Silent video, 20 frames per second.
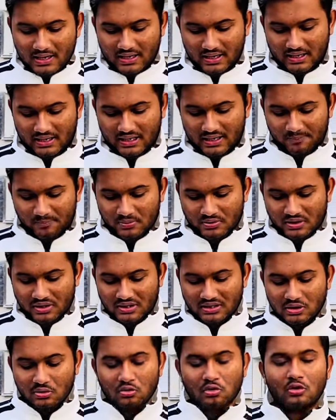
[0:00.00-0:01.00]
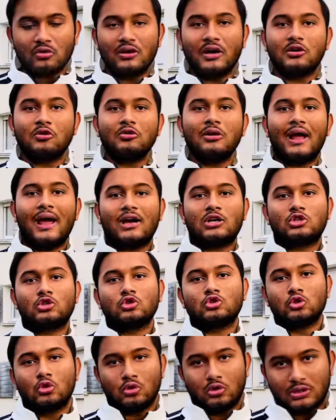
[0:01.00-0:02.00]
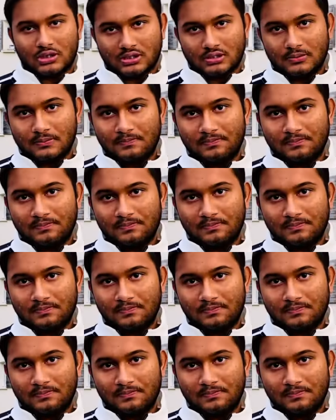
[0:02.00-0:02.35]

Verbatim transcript: এই আপনাদের ইউরো রেট হলো একশো ষোলো টাকা